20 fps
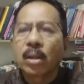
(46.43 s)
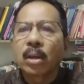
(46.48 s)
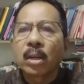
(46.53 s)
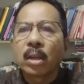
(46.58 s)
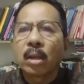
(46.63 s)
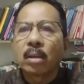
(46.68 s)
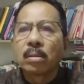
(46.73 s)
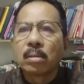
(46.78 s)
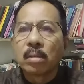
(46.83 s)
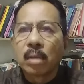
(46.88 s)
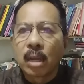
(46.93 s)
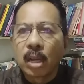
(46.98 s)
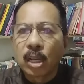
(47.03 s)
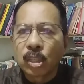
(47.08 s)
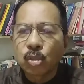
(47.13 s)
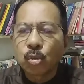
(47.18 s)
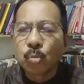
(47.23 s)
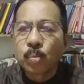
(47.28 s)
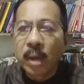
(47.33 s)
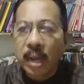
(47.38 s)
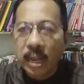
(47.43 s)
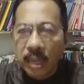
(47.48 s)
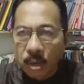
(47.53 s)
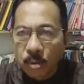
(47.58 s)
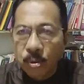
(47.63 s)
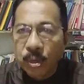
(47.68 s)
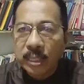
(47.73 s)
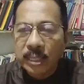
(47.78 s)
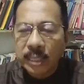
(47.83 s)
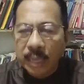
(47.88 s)
oleh Allah
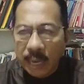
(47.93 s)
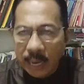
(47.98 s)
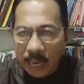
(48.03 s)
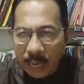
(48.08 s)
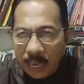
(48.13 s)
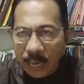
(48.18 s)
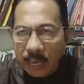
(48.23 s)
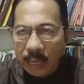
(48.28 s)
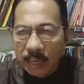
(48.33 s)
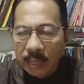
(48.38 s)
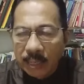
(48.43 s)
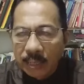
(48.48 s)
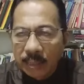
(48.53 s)
Subhanahu wa taala.